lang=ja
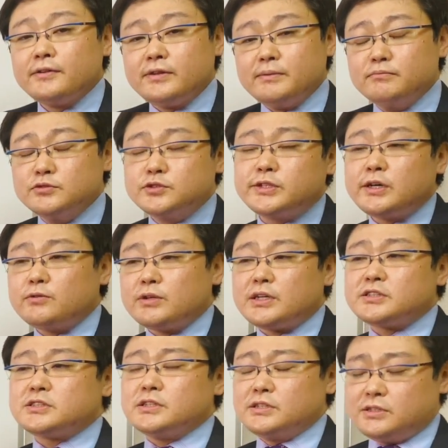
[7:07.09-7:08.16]
で群れを
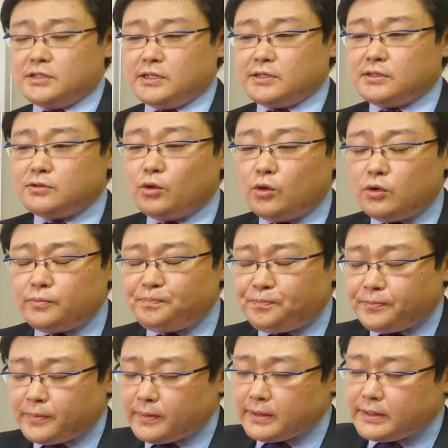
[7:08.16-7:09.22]
なしていてど
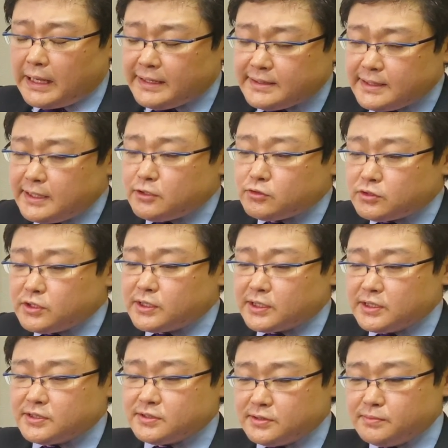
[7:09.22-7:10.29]
大体の国
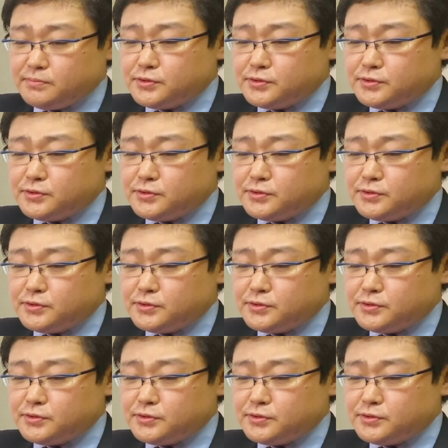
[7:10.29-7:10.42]
がですね